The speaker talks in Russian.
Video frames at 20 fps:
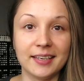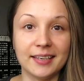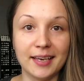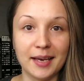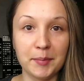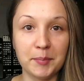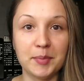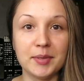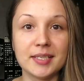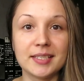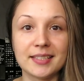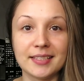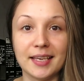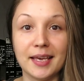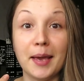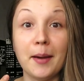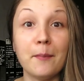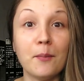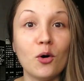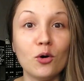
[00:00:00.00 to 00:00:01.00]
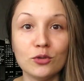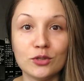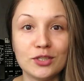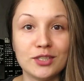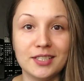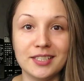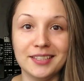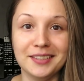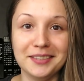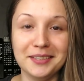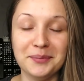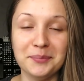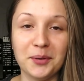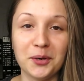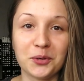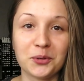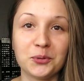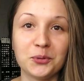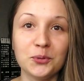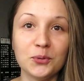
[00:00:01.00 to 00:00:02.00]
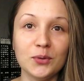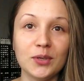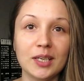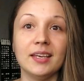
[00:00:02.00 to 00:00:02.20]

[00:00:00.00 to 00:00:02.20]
я без эмоций не могу,